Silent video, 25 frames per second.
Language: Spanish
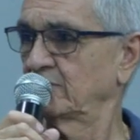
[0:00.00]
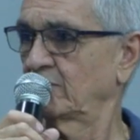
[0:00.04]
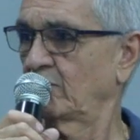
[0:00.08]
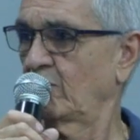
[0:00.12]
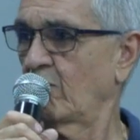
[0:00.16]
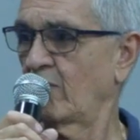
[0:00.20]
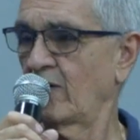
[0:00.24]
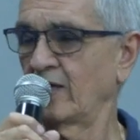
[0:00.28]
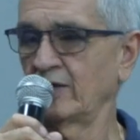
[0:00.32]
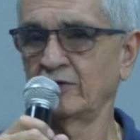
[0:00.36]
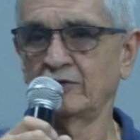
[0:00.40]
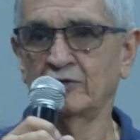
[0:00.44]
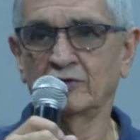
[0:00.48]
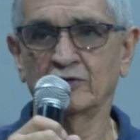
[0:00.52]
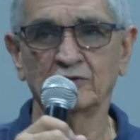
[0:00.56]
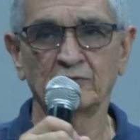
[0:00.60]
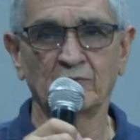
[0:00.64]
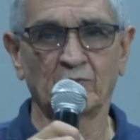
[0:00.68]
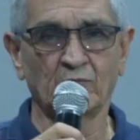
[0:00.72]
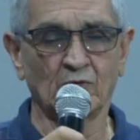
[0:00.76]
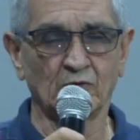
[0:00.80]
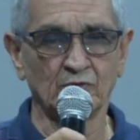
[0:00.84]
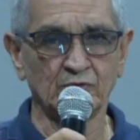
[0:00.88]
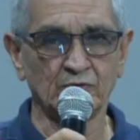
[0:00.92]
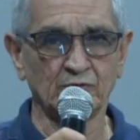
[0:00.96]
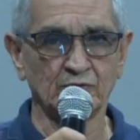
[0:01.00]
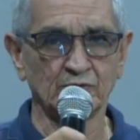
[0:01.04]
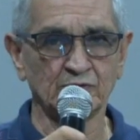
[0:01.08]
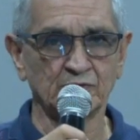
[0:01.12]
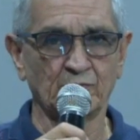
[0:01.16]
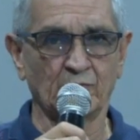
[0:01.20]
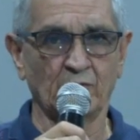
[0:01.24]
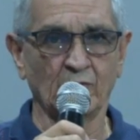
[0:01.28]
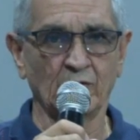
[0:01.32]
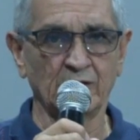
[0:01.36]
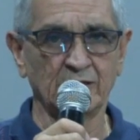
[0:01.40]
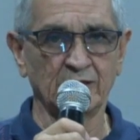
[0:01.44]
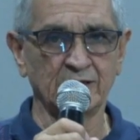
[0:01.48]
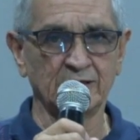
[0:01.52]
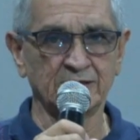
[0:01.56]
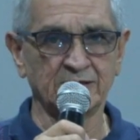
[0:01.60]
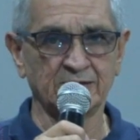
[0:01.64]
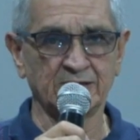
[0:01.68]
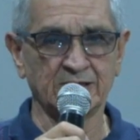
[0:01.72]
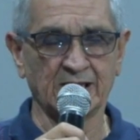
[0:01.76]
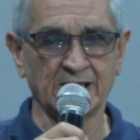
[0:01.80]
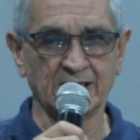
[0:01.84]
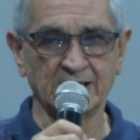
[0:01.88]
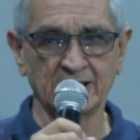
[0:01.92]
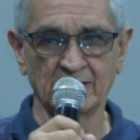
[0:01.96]
cuántos votos pueden
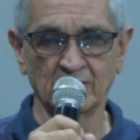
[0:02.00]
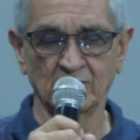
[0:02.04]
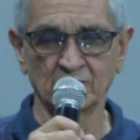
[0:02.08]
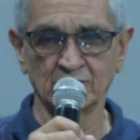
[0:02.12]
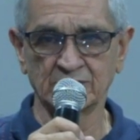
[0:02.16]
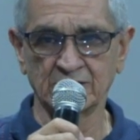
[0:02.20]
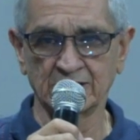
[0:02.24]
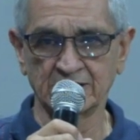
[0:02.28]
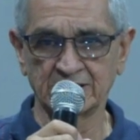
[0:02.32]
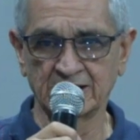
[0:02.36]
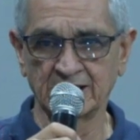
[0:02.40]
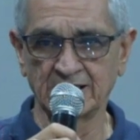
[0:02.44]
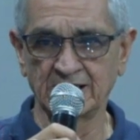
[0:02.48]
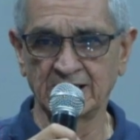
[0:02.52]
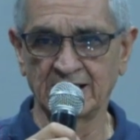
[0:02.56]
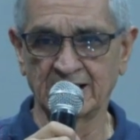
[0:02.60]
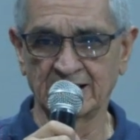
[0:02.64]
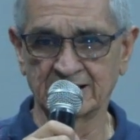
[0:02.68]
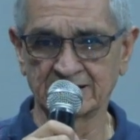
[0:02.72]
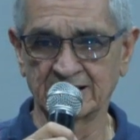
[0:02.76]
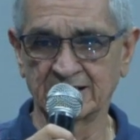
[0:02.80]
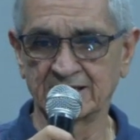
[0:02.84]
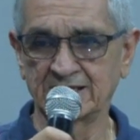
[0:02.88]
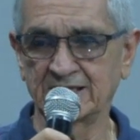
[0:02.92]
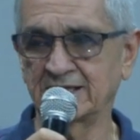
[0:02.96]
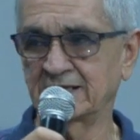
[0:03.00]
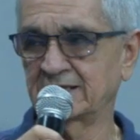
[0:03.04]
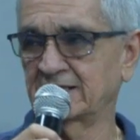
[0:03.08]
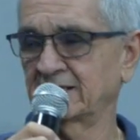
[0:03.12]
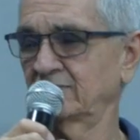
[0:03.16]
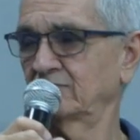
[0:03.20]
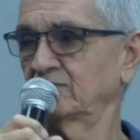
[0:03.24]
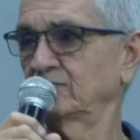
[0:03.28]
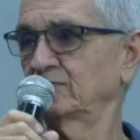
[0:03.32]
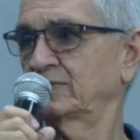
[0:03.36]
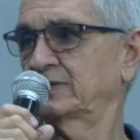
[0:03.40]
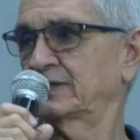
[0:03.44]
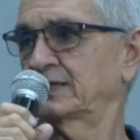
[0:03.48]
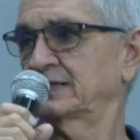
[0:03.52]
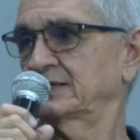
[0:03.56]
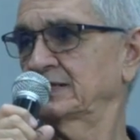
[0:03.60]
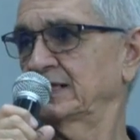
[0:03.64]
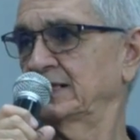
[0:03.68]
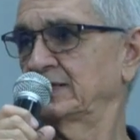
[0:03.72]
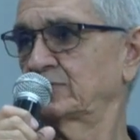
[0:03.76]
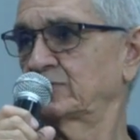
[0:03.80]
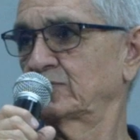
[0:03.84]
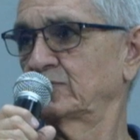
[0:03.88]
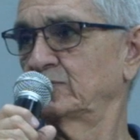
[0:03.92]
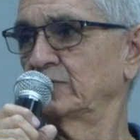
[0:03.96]
traer los las 70 juntas
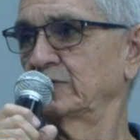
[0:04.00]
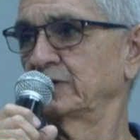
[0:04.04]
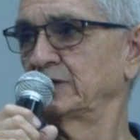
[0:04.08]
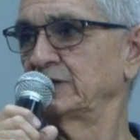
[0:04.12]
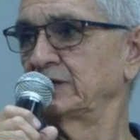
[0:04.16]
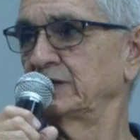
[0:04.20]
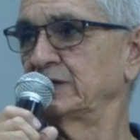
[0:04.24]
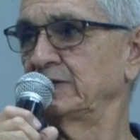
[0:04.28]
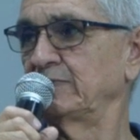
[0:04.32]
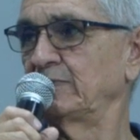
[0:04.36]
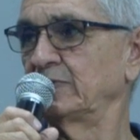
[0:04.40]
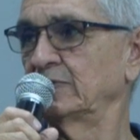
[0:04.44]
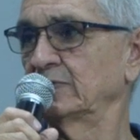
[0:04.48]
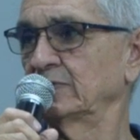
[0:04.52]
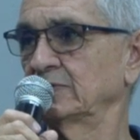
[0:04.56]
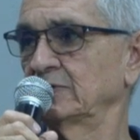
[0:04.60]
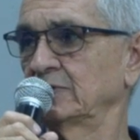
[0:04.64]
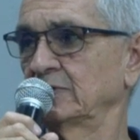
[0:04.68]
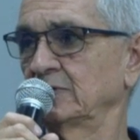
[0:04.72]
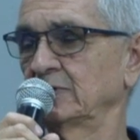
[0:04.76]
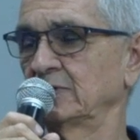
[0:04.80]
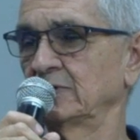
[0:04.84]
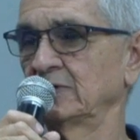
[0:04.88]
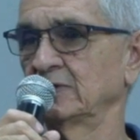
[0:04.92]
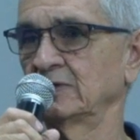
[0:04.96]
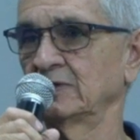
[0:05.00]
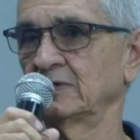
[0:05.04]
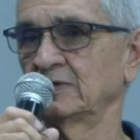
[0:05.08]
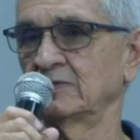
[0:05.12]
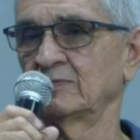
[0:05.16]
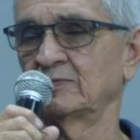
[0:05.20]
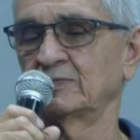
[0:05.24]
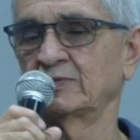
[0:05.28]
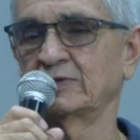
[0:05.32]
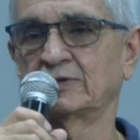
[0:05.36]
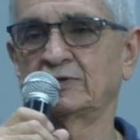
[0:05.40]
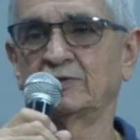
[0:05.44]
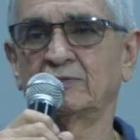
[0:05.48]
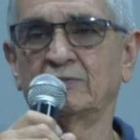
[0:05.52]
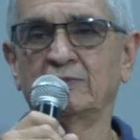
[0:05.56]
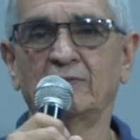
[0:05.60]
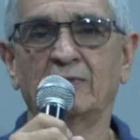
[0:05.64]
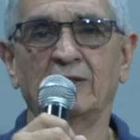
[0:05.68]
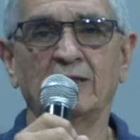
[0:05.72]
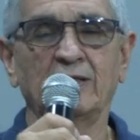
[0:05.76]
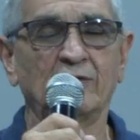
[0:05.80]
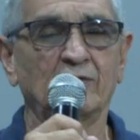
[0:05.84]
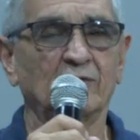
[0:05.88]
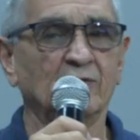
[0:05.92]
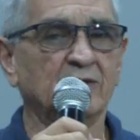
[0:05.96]
en su municipio, pues yo me
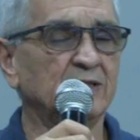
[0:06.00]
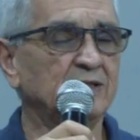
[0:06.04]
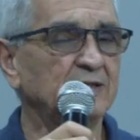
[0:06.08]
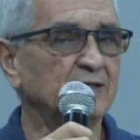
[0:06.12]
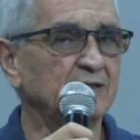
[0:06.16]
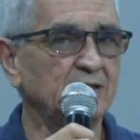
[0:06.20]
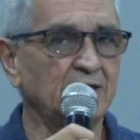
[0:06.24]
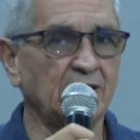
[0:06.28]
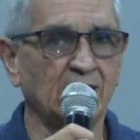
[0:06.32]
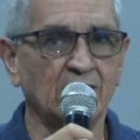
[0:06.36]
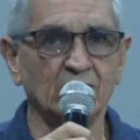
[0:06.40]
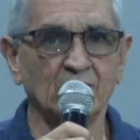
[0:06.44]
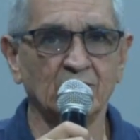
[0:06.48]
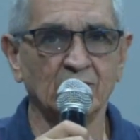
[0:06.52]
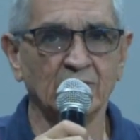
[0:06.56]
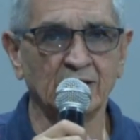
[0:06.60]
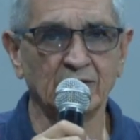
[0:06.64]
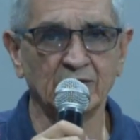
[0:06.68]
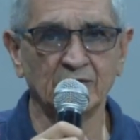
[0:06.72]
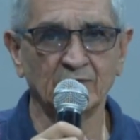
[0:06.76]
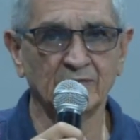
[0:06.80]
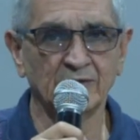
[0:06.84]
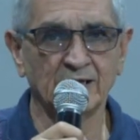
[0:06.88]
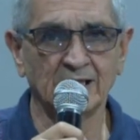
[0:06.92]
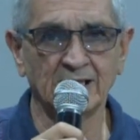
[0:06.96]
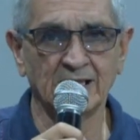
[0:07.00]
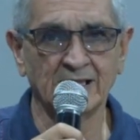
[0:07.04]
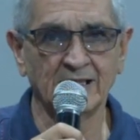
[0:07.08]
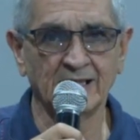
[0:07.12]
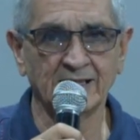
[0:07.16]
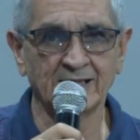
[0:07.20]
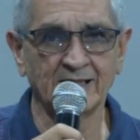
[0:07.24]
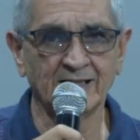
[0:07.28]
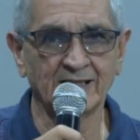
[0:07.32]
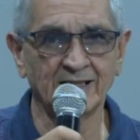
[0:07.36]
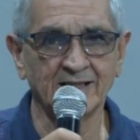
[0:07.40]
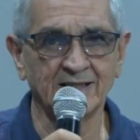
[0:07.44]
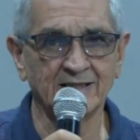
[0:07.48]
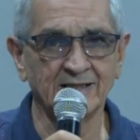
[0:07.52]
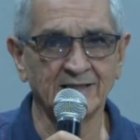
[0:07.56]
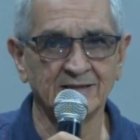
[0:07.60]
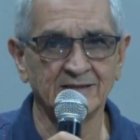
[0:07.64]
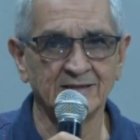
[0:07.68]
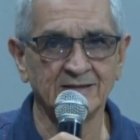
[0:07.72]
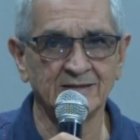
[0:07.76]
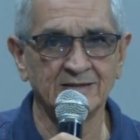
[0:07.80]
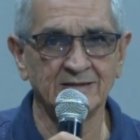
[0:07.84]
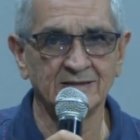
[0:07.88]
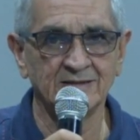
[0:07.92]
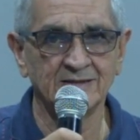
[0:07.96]
imagino que tendrían con qué nombrar el alcalde,
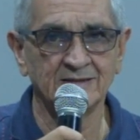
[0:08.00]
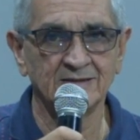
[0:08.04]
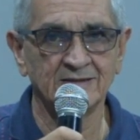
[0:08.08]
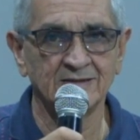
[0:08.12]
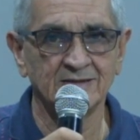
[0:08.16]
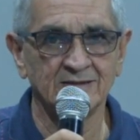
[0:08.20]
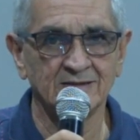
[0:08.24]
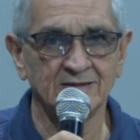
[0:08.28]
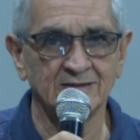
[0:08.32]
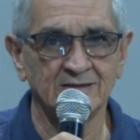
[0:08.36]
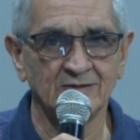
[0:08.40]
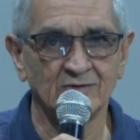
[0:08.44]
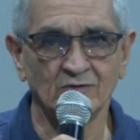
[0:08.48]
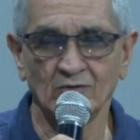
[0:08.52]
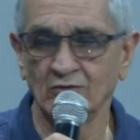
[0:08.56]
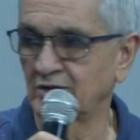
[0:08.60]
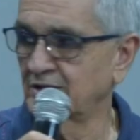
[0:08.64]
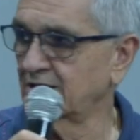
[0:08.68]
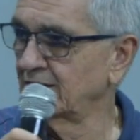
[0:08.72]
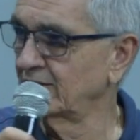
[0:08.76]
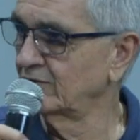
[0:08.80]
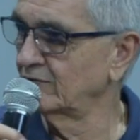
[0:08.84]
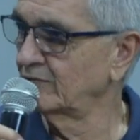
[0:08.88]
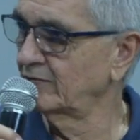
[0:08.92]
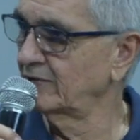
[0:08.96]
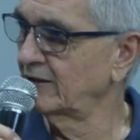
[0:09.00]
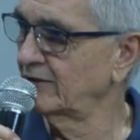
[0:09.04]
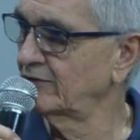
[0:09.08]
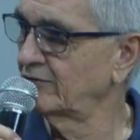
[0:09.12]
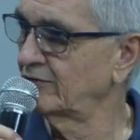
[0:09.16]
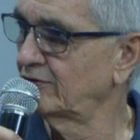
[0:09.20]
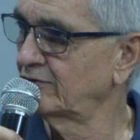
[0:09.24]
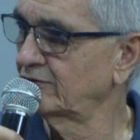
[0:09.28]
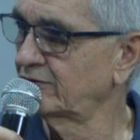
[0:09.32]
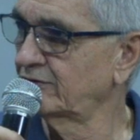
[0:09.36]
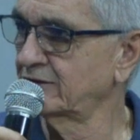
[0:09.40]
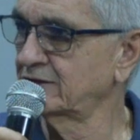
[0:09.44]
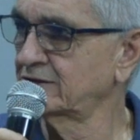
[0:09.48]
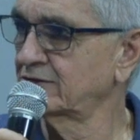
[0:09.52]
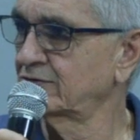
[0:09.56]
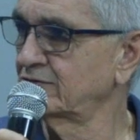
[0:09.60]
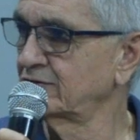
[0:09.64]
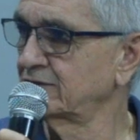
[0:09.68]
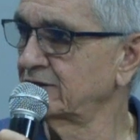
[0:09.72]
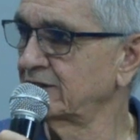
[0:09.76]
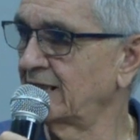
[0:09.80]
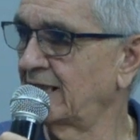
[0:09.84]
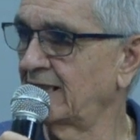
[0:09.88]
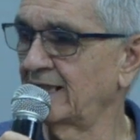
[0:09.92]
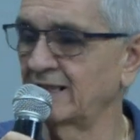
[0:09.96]
con qué nombrar dos o tres
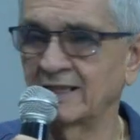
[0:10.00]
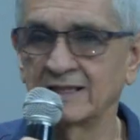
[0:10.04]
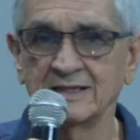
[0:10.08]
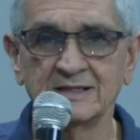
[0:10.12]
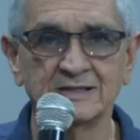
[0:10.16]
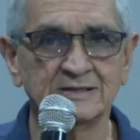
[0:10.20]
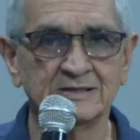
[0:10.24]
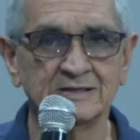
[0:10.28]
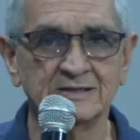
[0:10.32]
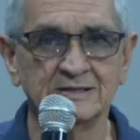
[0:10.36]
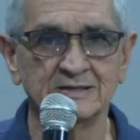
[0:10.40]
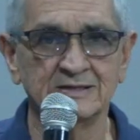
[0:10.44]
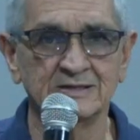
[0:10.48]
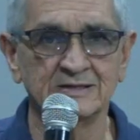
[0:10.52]
concejales,